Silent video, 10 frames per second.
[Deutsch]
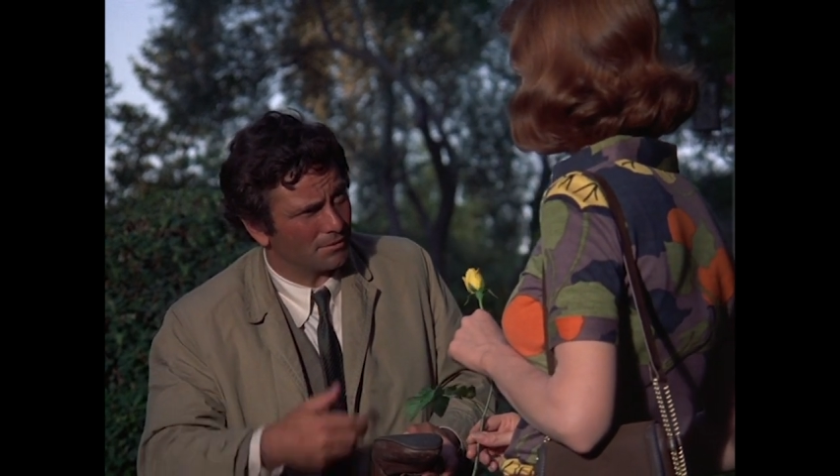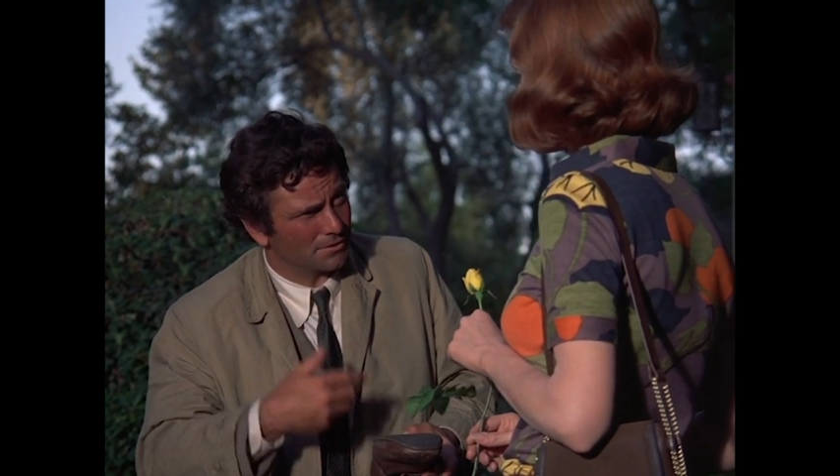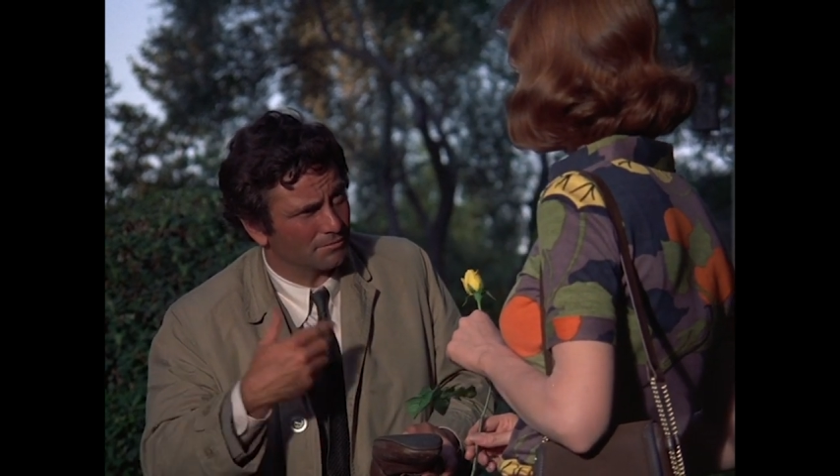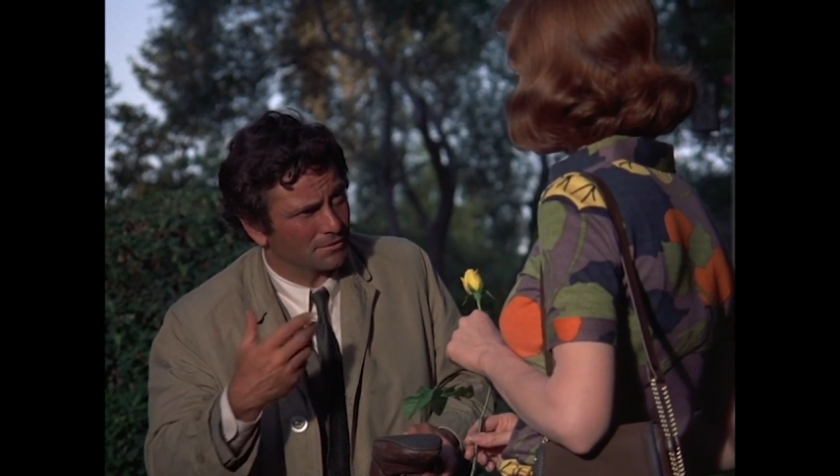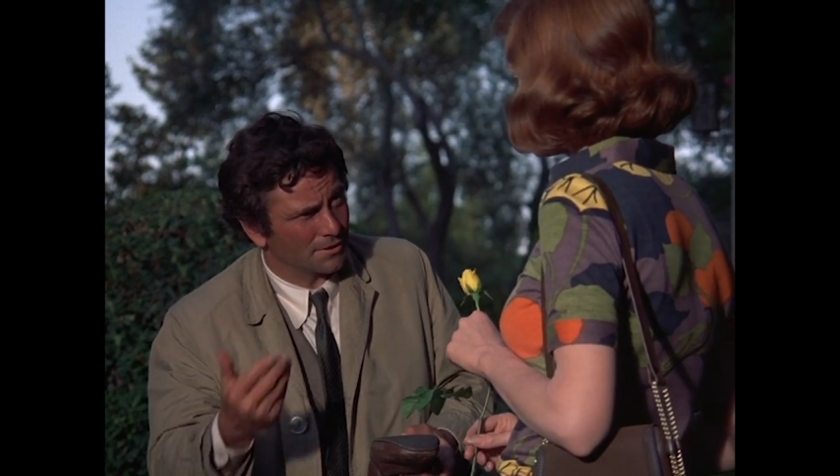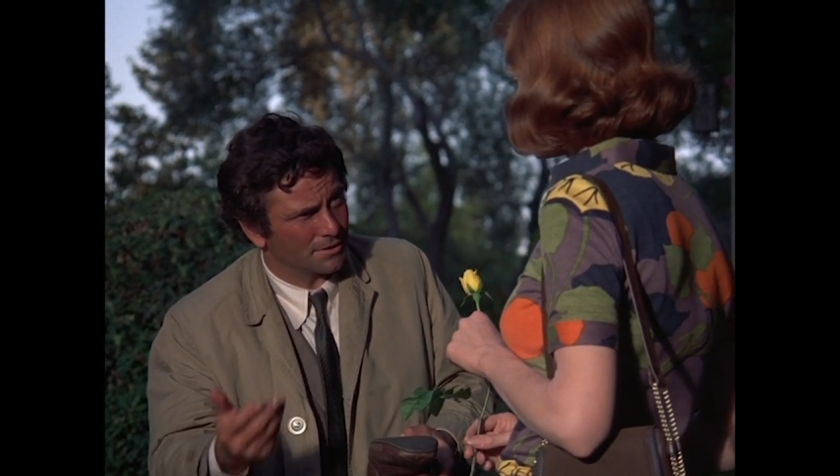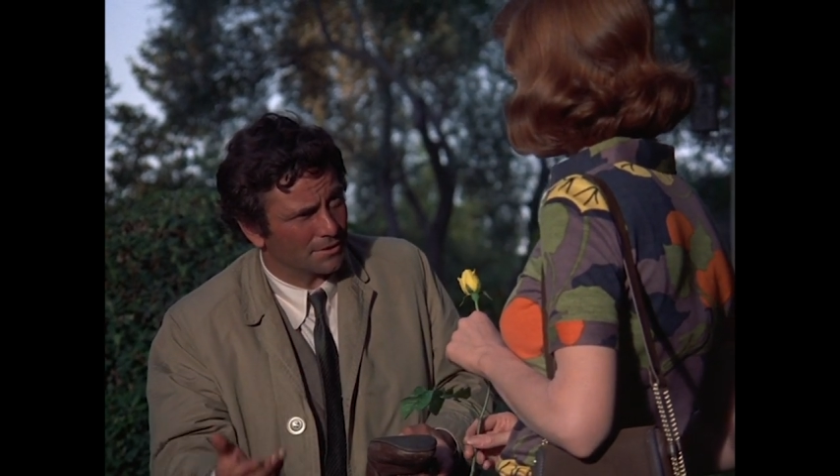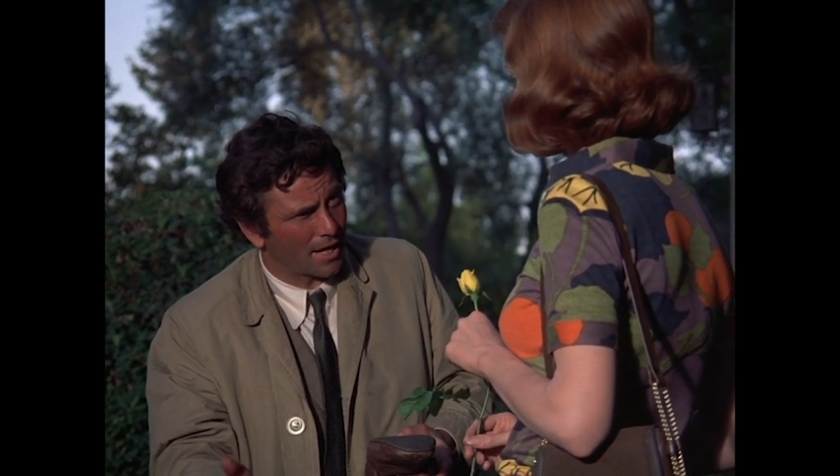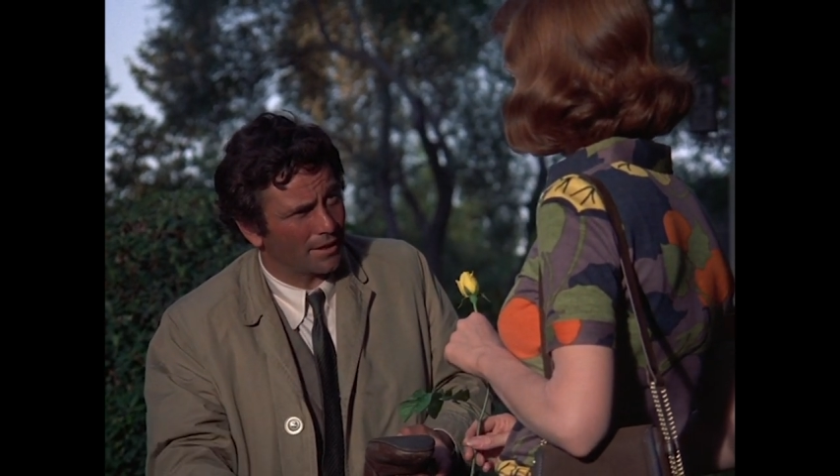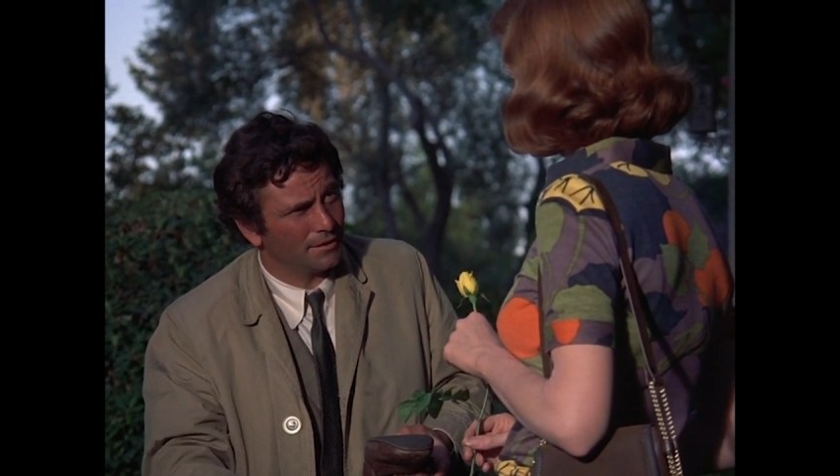denn es war ja in der
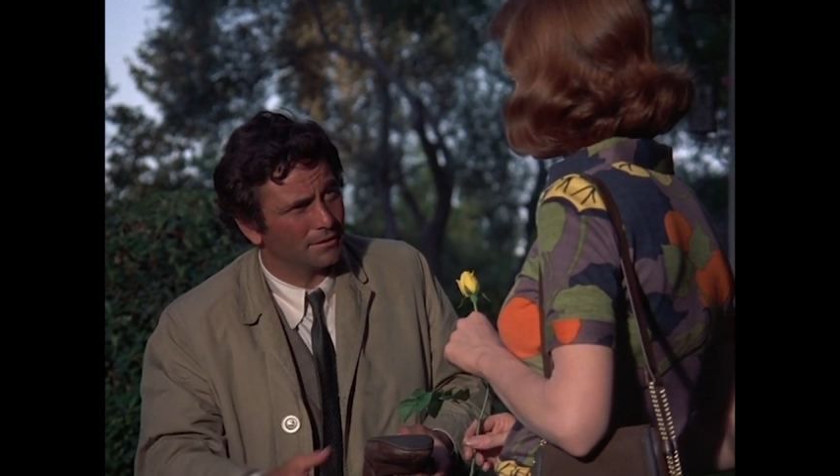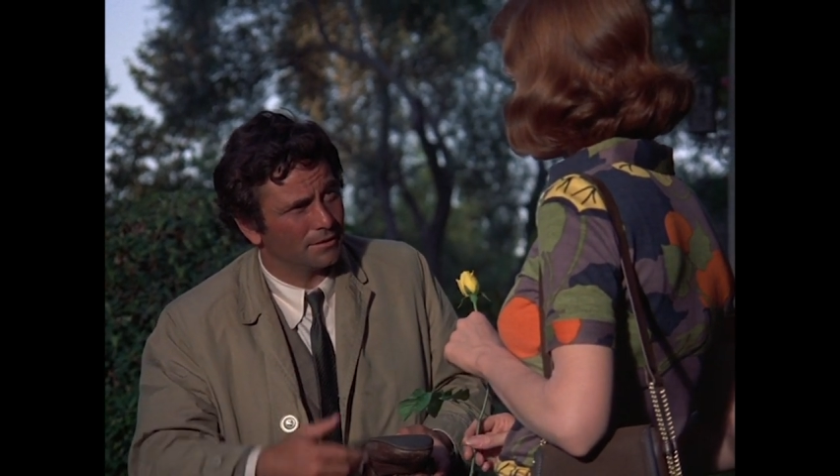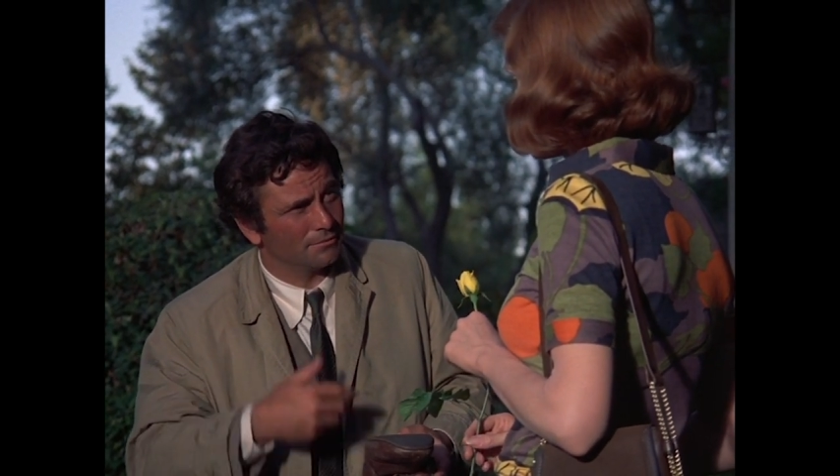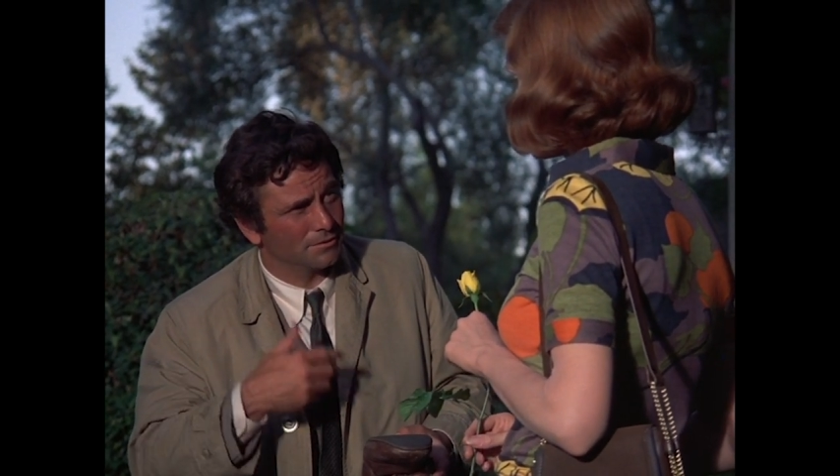Nacht. Der